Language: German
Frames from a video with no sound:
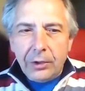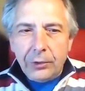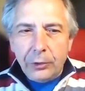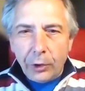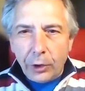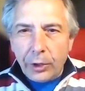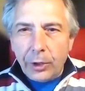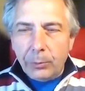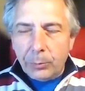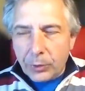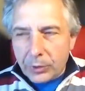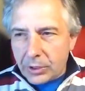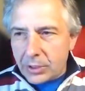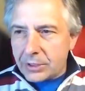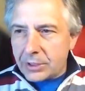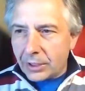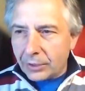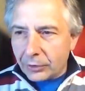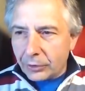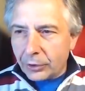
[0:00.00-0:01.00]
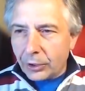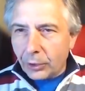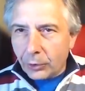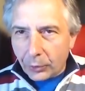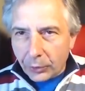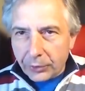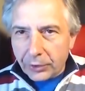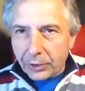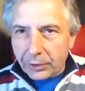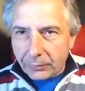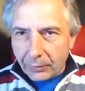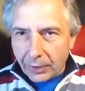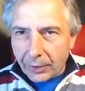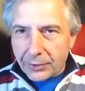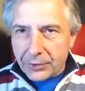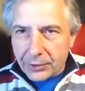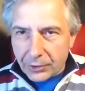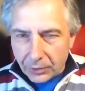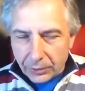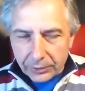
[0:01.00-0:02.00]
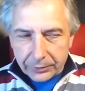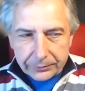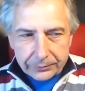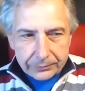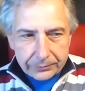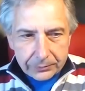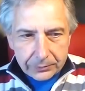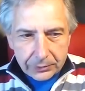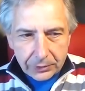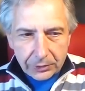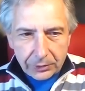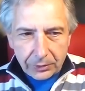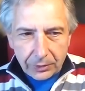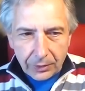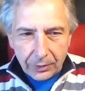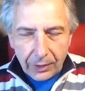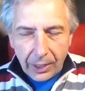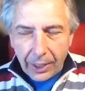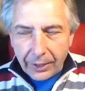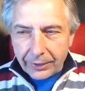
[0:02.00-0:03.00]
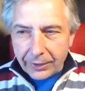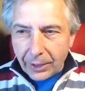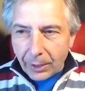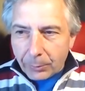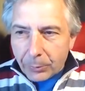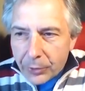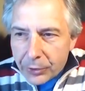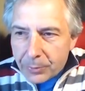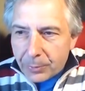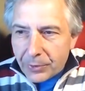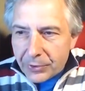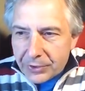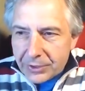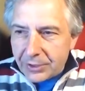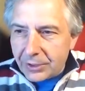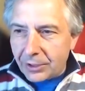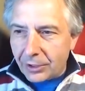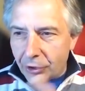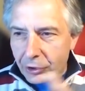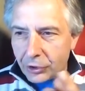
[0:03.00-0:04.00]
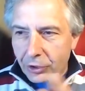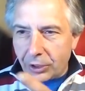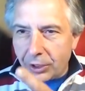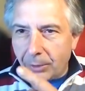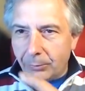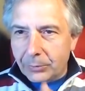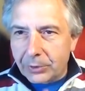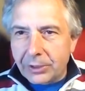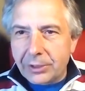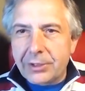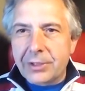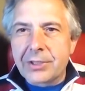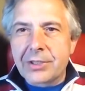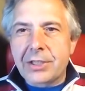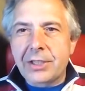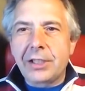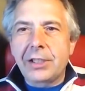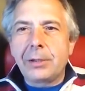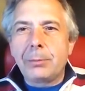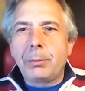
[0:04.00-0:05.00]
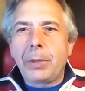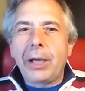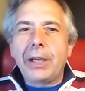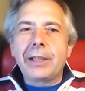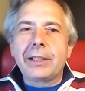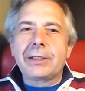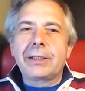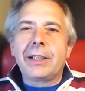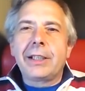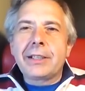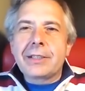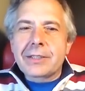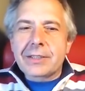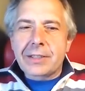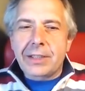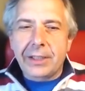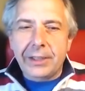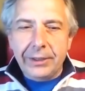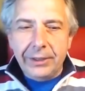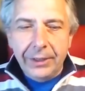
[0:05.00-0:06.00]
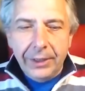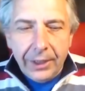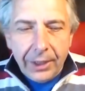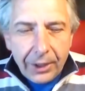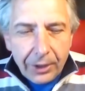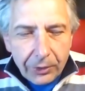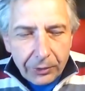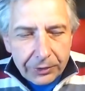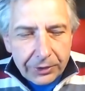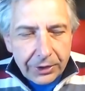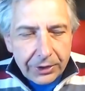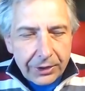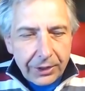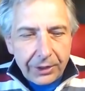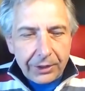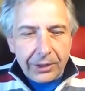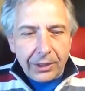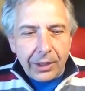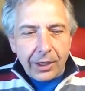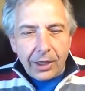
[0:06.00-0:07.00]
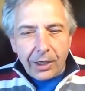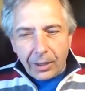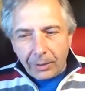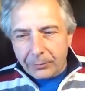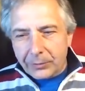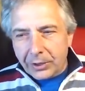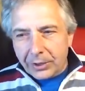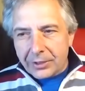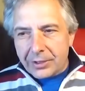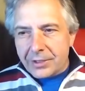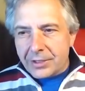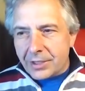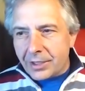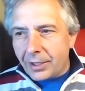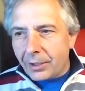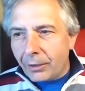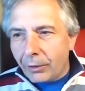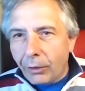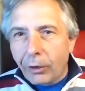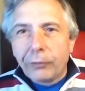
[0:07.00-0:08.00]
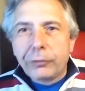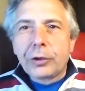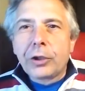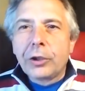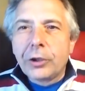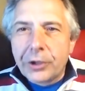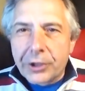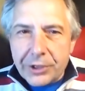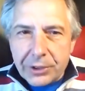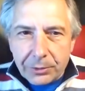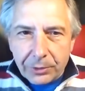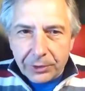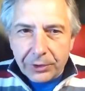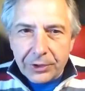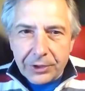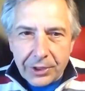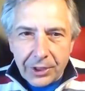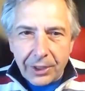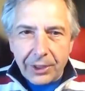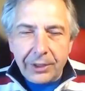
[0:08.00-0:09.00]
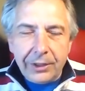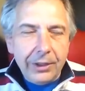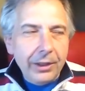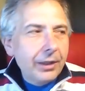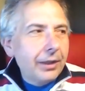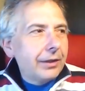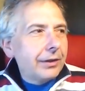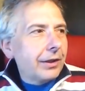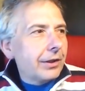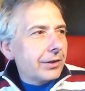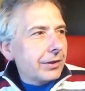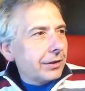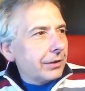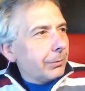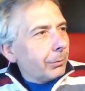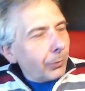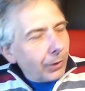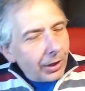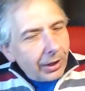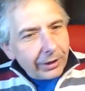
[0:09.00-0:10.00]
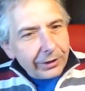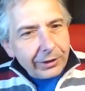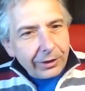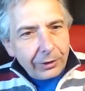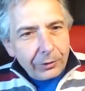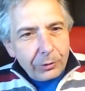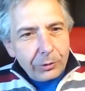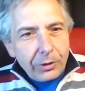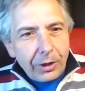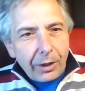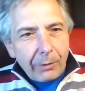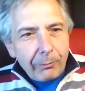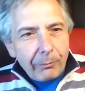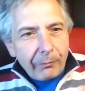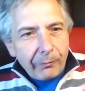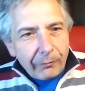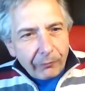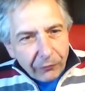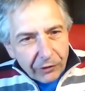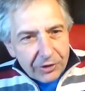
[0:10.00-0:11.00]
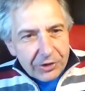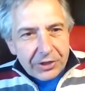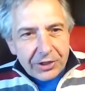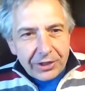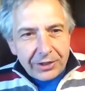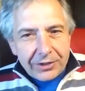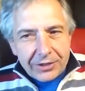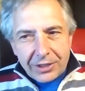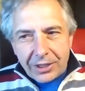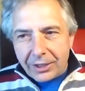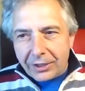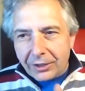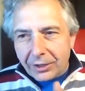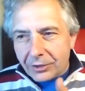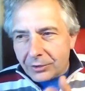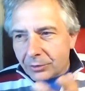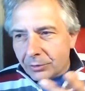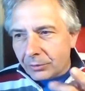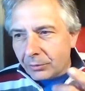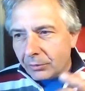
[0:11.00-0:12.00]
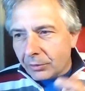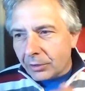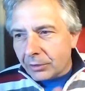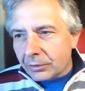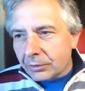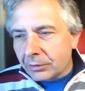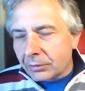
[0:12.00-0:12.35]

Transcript: neue Bundesländer gegründet werden sollen. So. Angeblich müssten die ja schon am 3.10. beigetreten sein und die DDR am 3.10. aufgelöst worden sein, denn man kann ja nur am 14.10., also